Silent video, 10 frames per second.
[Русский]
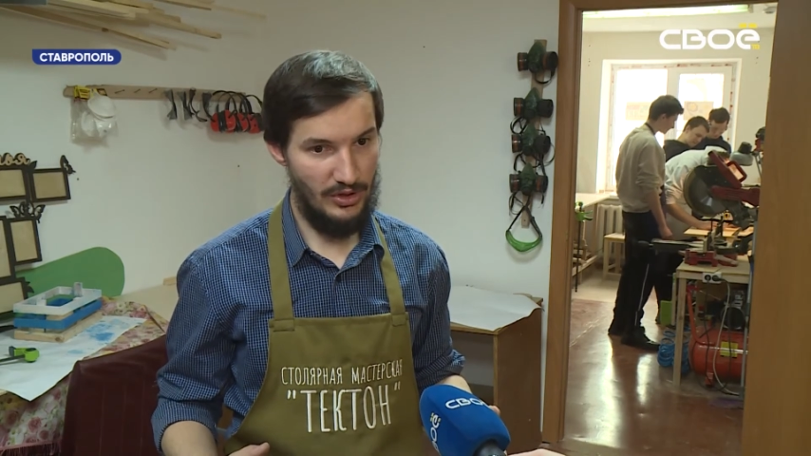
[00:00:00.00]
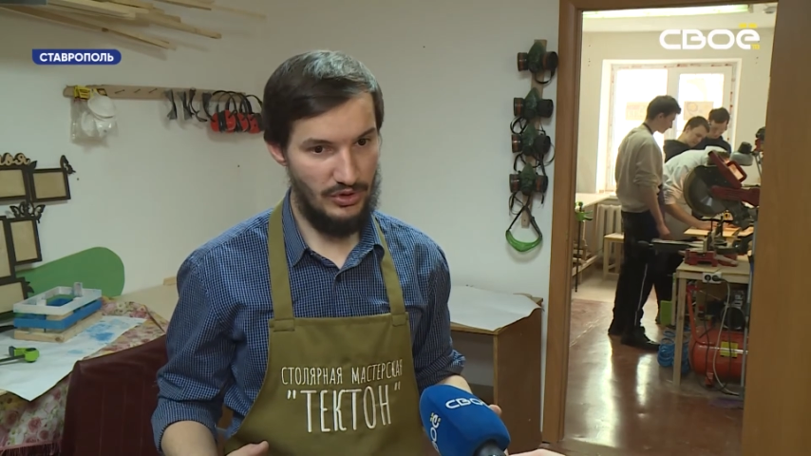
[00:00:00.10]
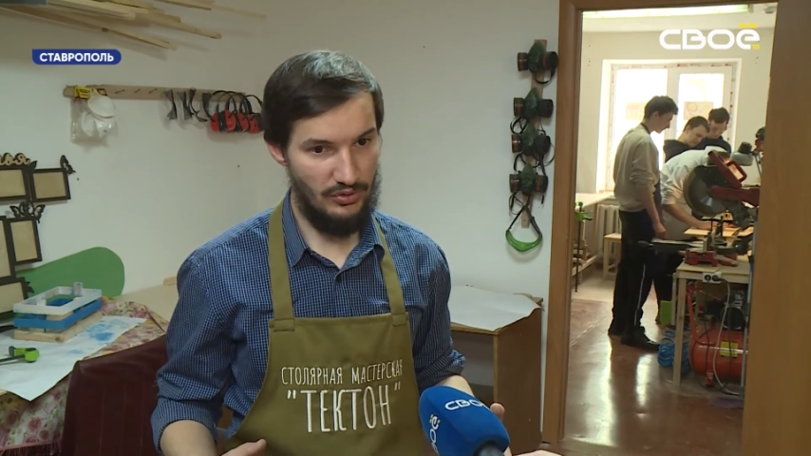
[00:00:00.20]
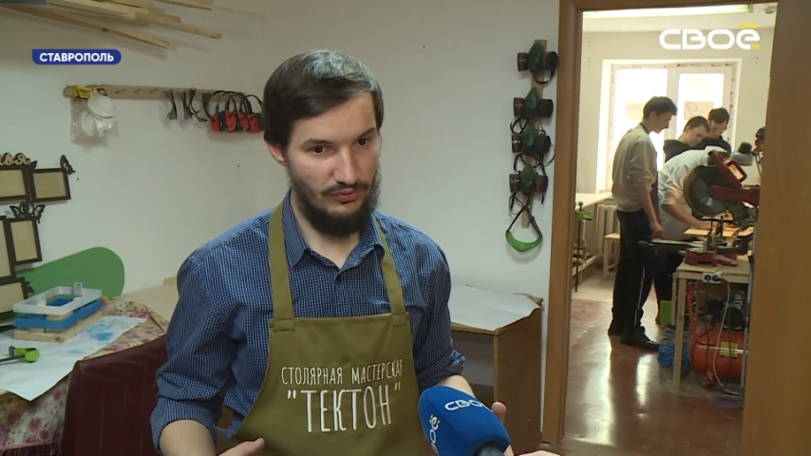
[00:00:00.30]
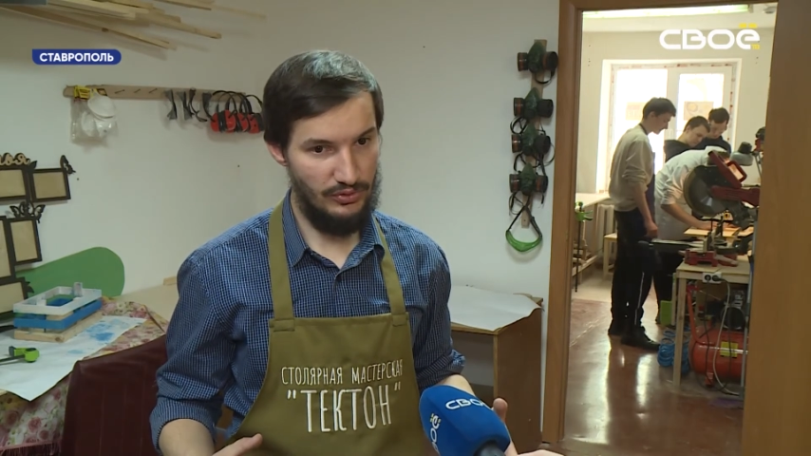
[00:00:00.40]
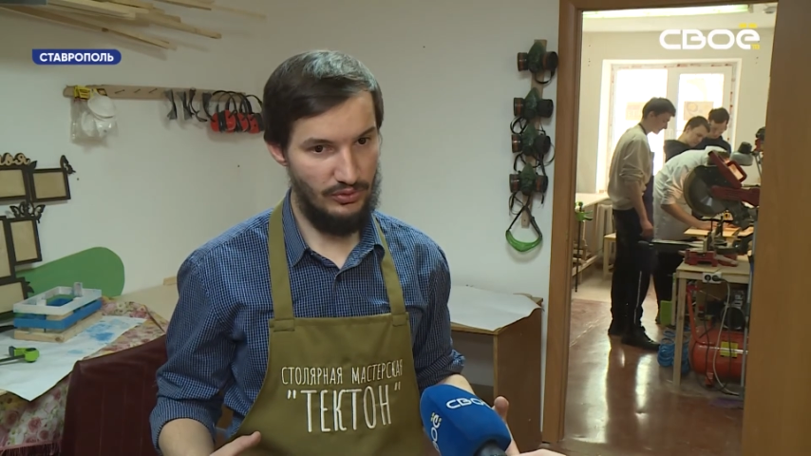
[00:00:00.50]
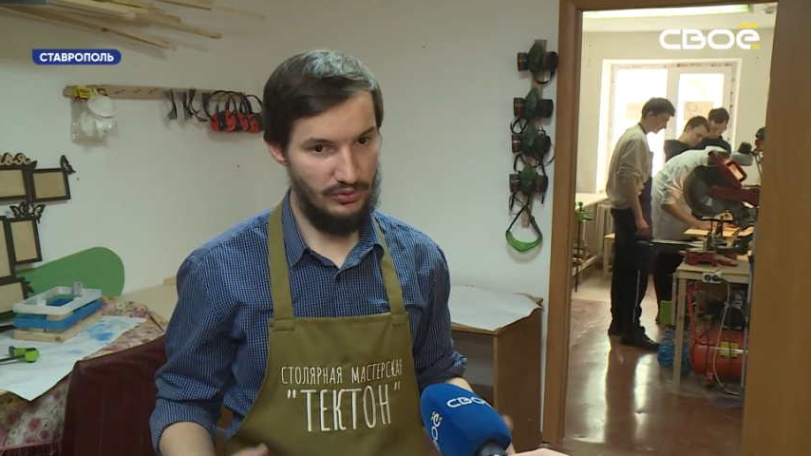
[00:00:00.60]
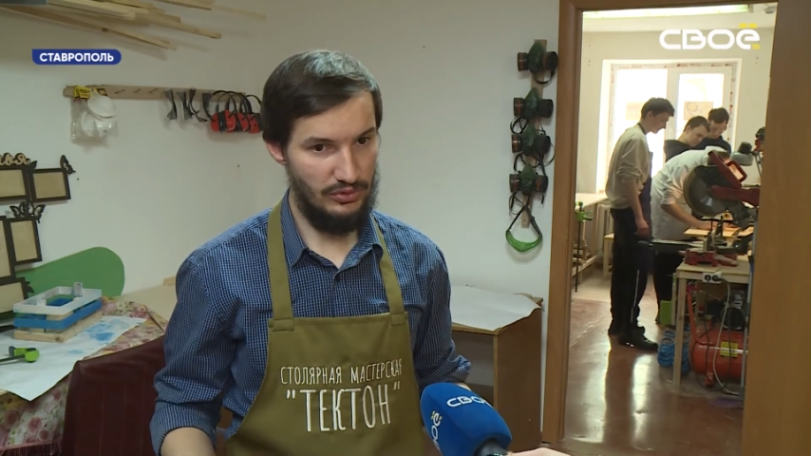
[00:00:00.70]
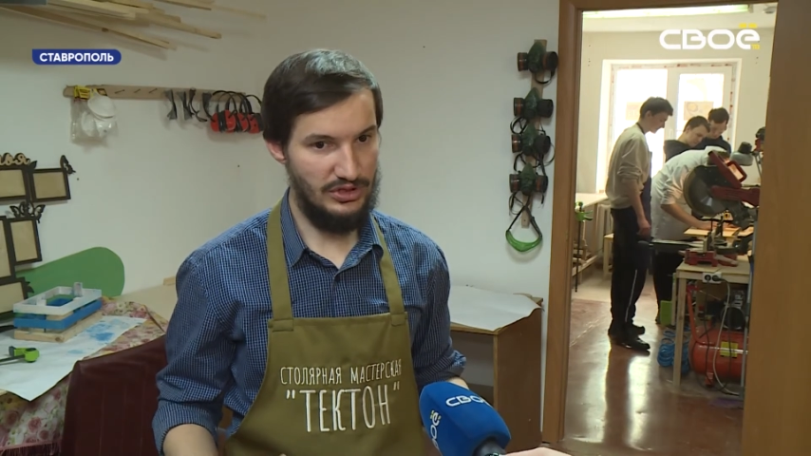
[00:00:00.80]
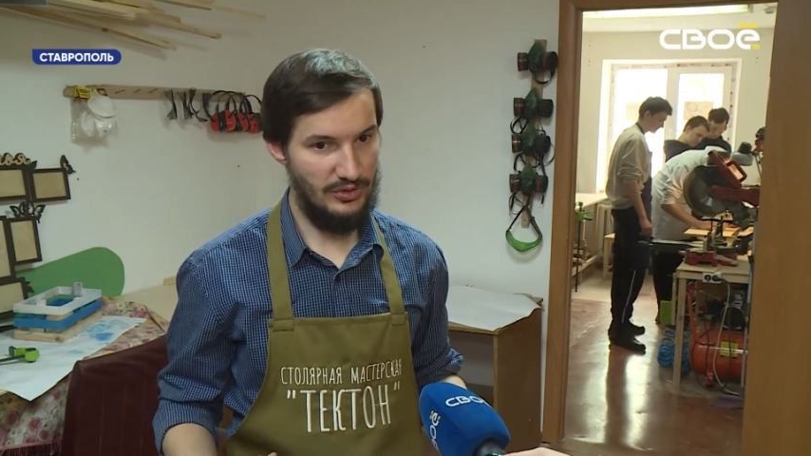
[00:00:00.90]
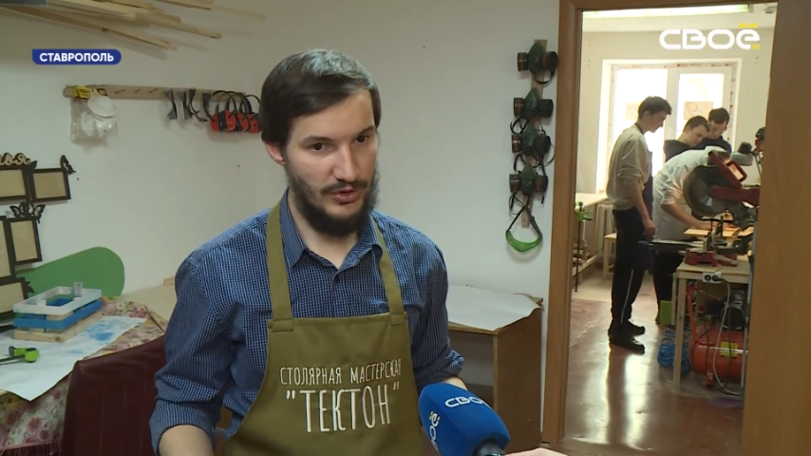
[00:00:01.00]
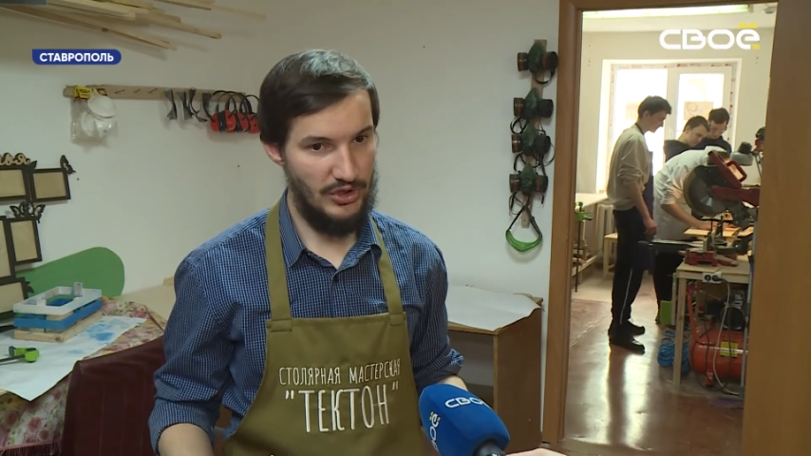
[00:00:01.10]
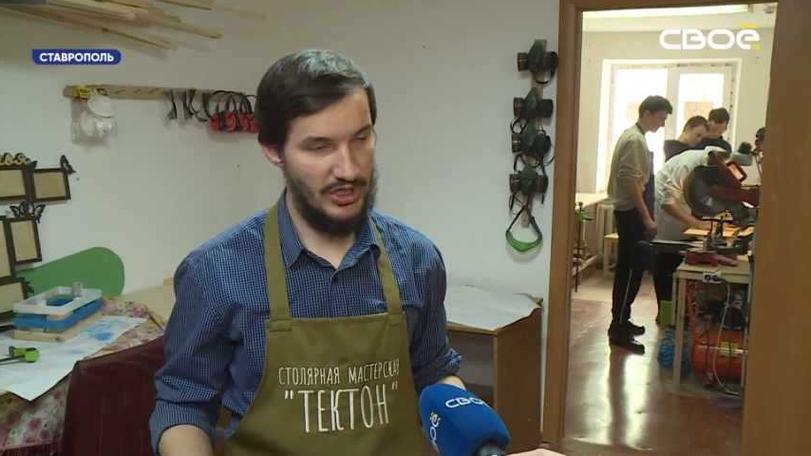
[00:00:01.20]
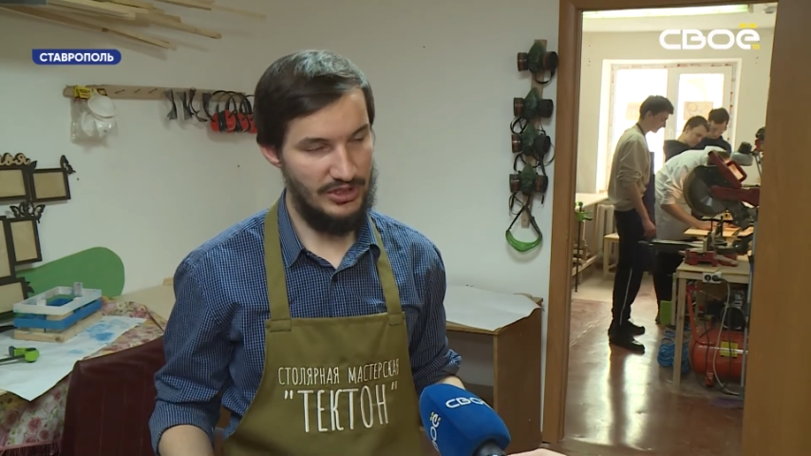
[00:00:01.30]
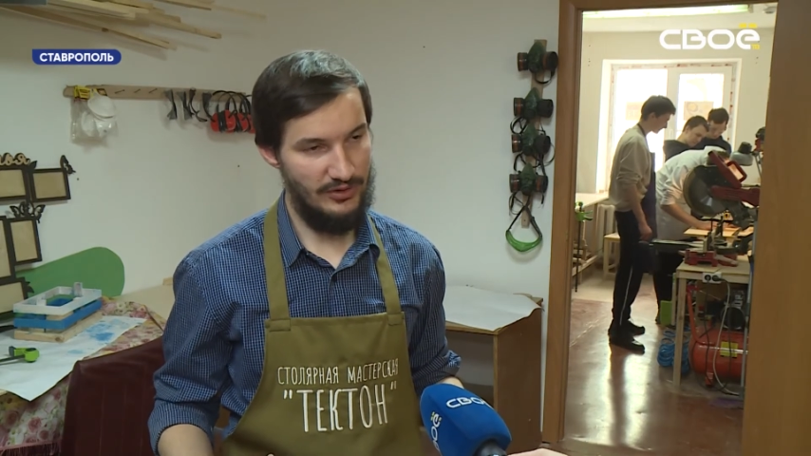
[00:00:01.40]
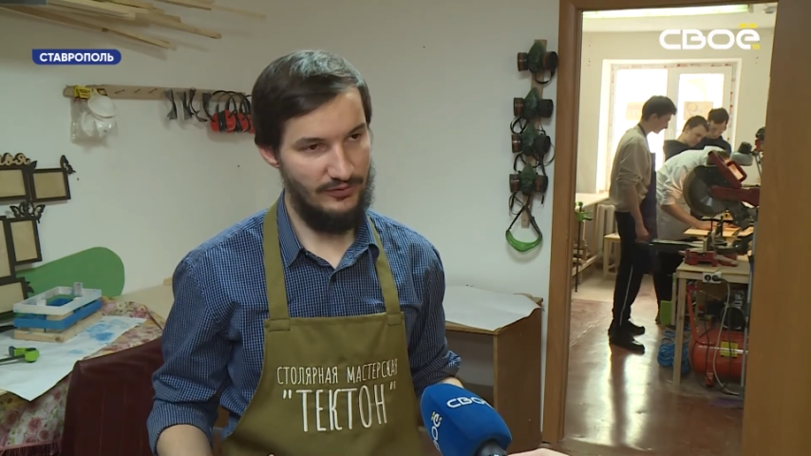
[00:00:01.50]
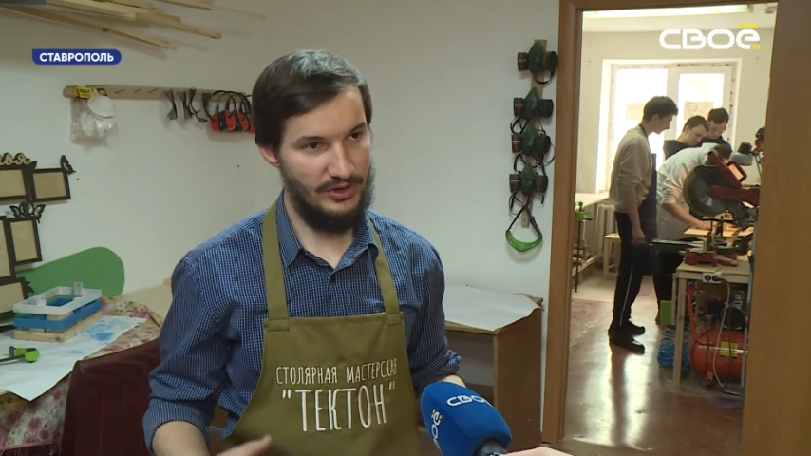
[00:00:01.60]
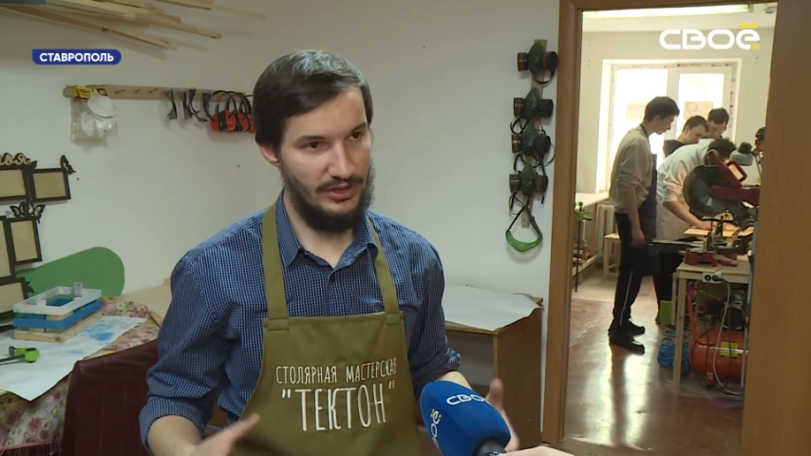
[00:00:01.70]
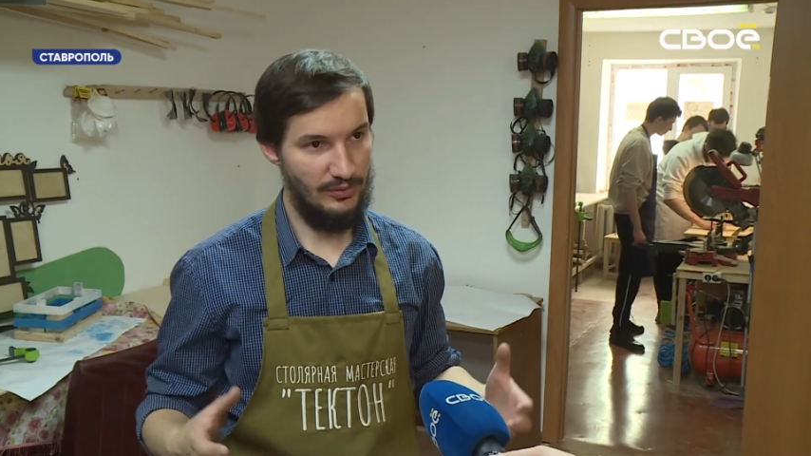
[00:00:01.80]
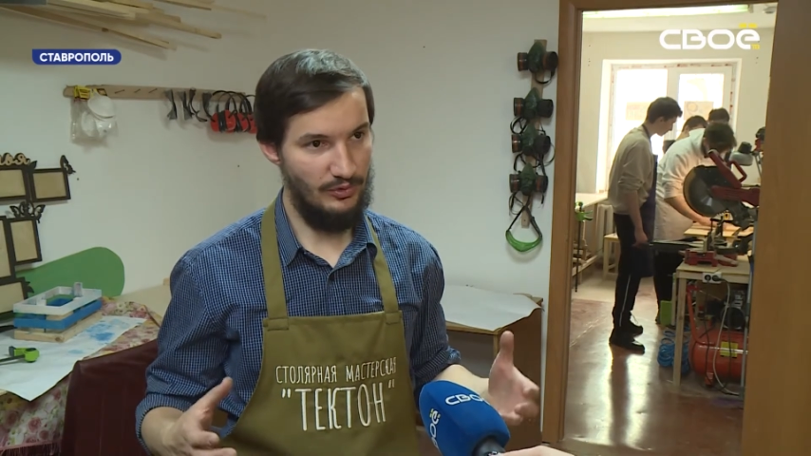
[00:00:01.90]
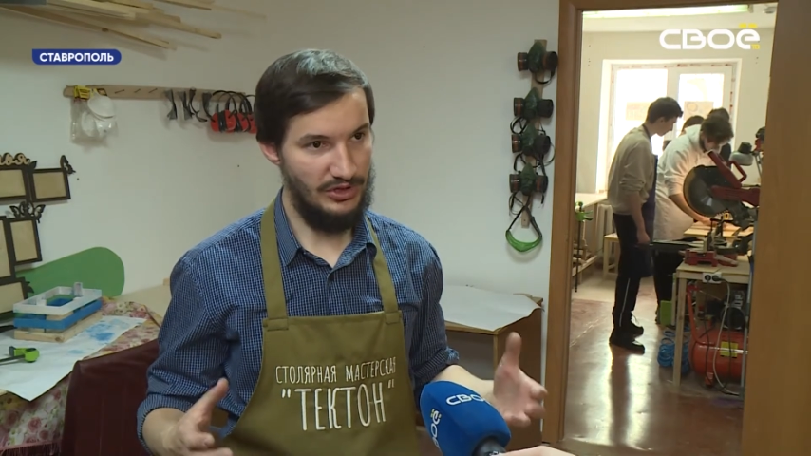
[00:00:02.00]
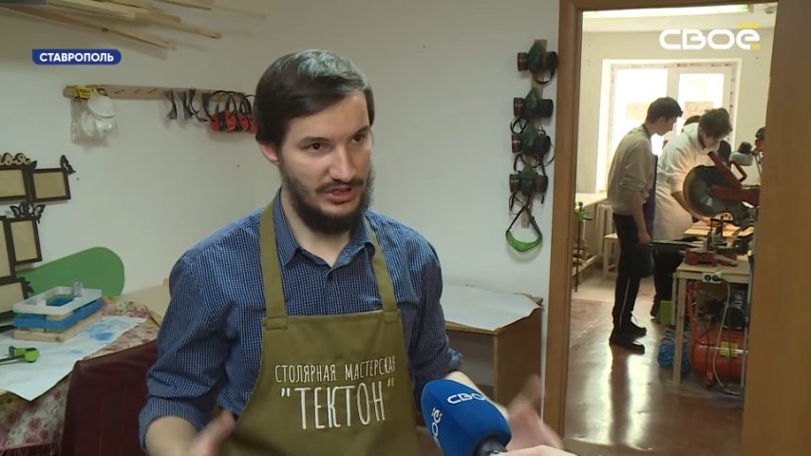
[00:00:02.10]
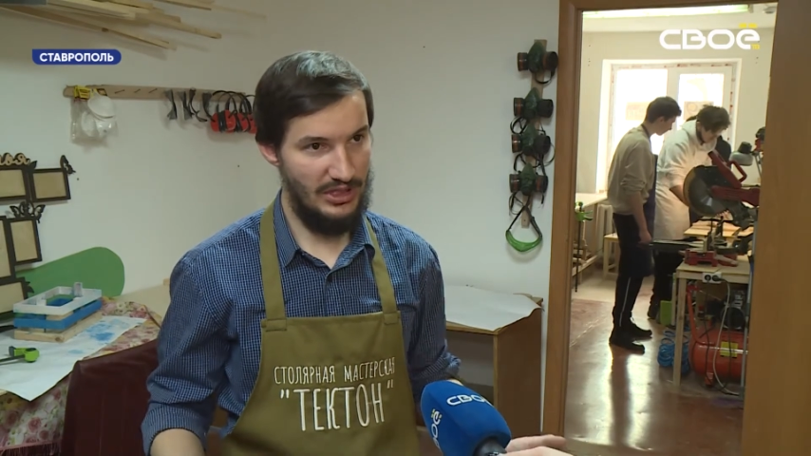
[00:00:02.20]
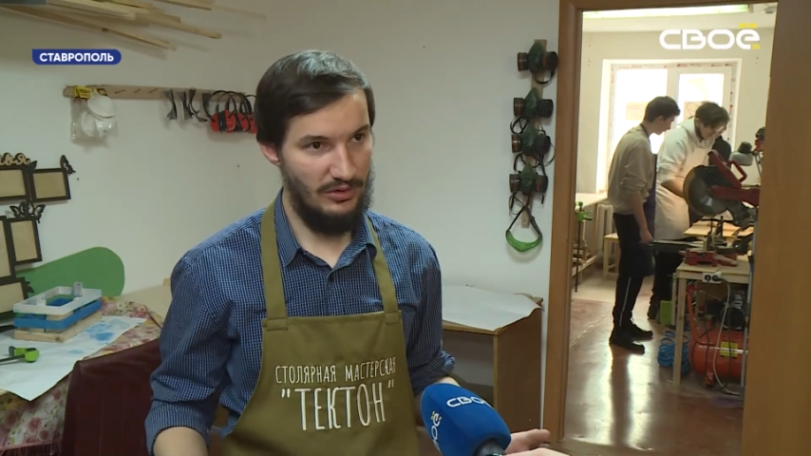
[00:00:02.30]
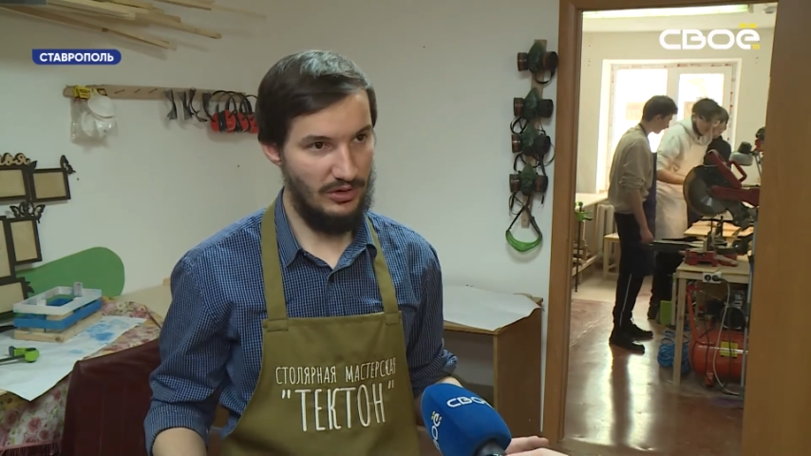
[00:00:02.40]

что вот он тоже сопричастен вот к этому изделию,